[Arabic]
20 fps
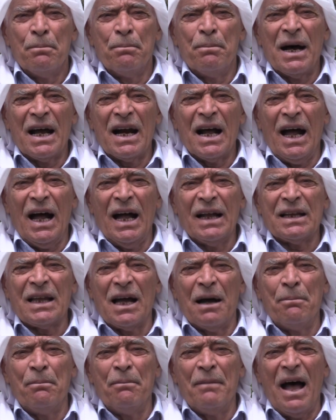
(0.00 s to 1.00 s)

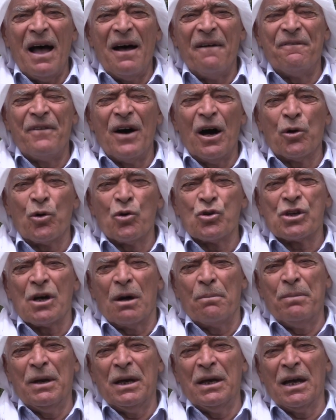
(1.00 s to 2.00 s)
براعتا ما فاروجا
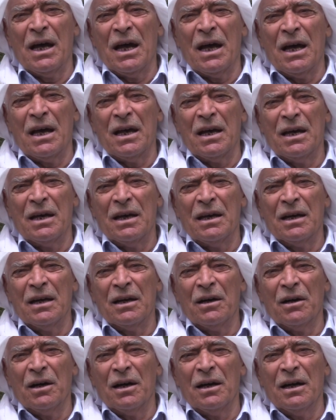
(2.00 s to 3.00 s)
بينا
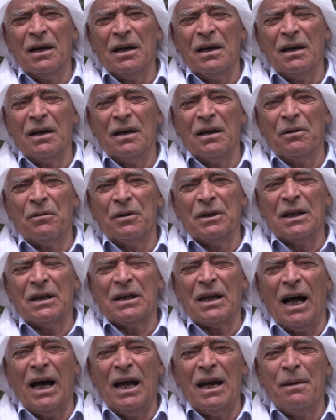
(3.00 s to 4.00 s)
خدا
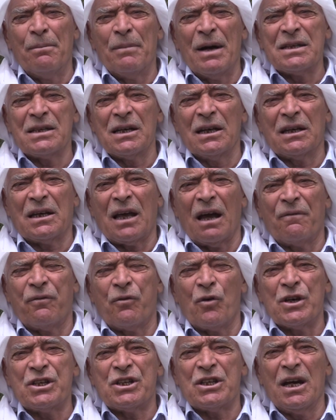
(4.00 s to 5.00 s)
تعالى مازن كيف
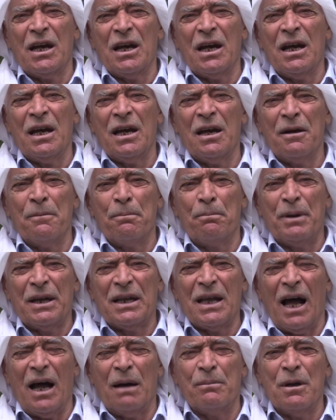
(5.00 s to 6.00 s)
خوشي
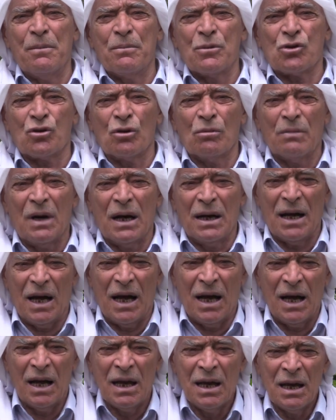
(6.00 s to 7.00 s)
بدا حمي
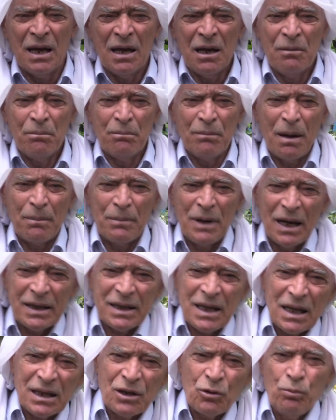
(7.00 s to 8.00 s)
مسلمانا
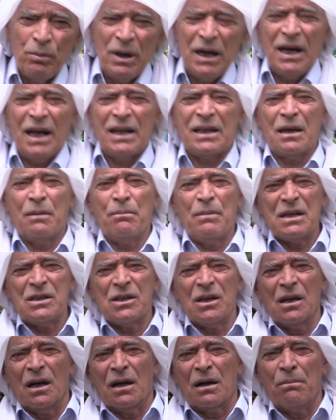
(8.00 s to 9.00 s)
مملكته وملته
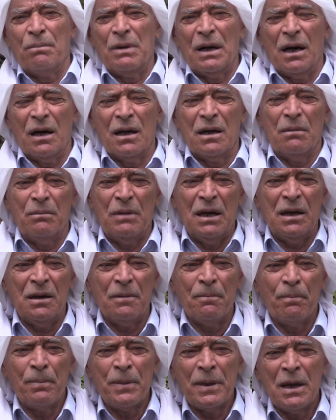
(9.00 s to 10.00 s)
مجي يا رب العالمين
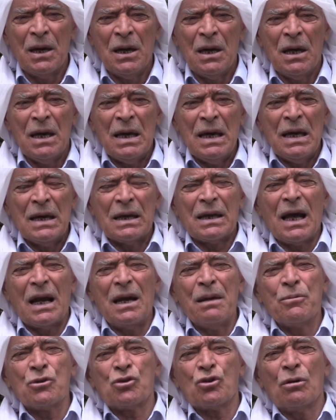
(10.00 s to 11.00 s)
قال
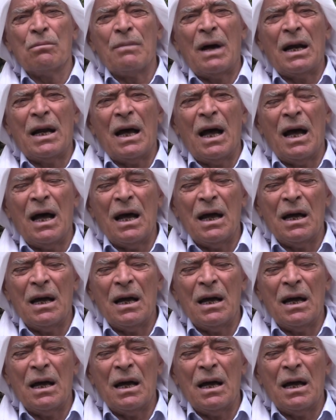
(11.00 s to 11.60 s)
لي مسلمانا